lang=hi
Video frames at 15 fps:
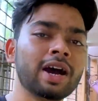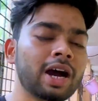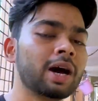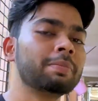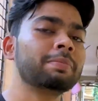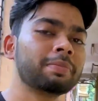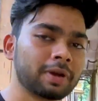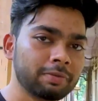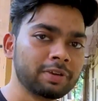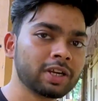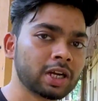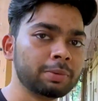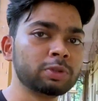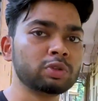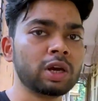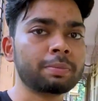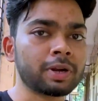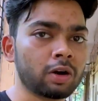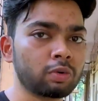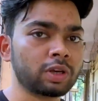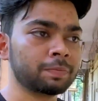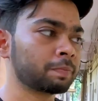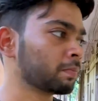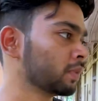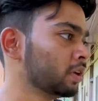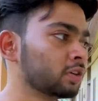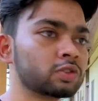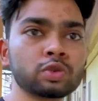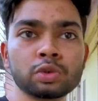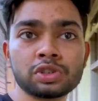आप कभी ना कभी तो यहाँ पर आओगे
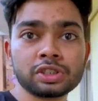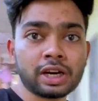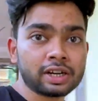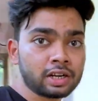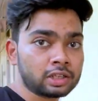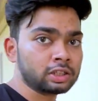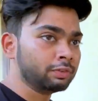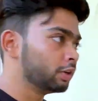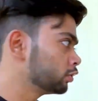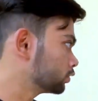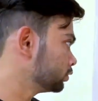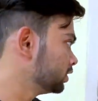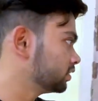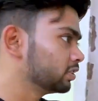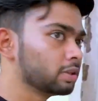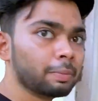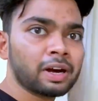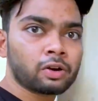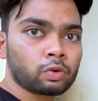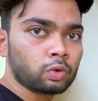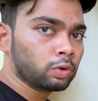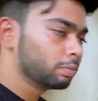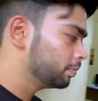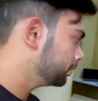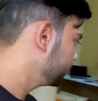सो so, स्टार्ट करते हैं वीडियो सो दिस इज माई रूम